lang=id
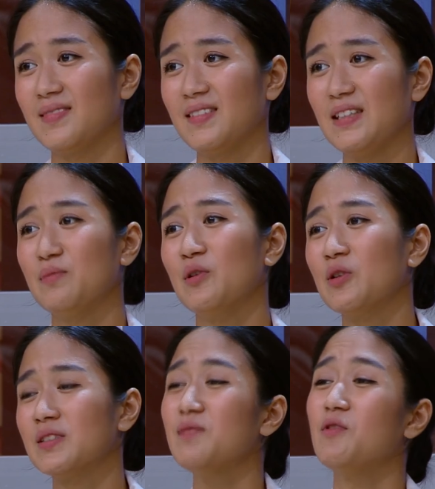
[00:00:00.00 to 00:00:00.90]
Ini mulut
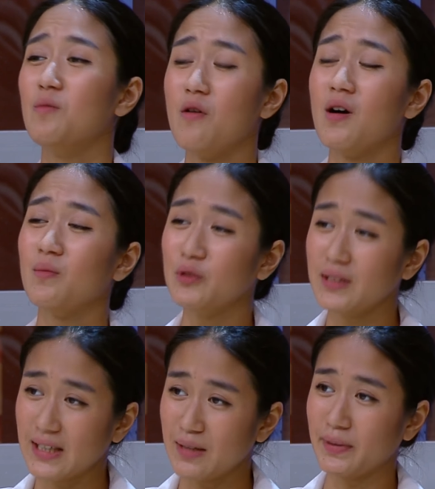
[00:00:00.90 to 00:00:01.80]
saya bawa bawang
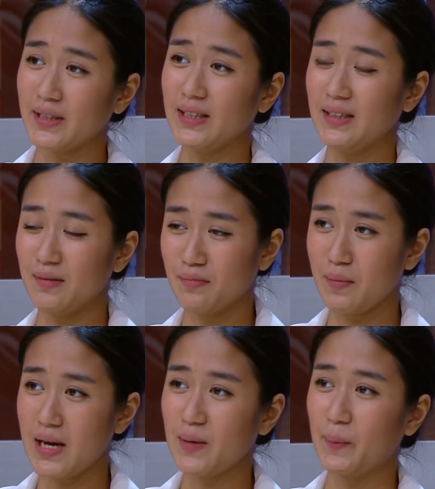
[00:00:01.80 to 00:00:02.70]
putih sampai sampai
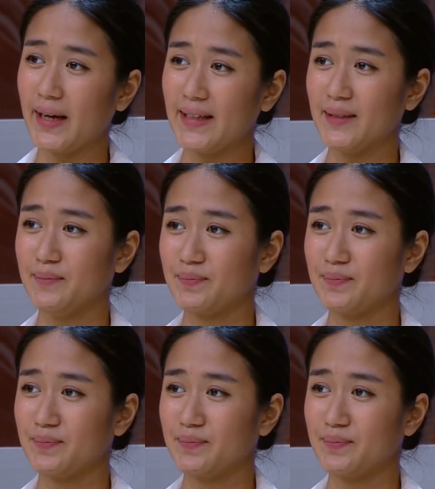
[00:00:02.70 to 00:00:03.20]
malam kayaknya.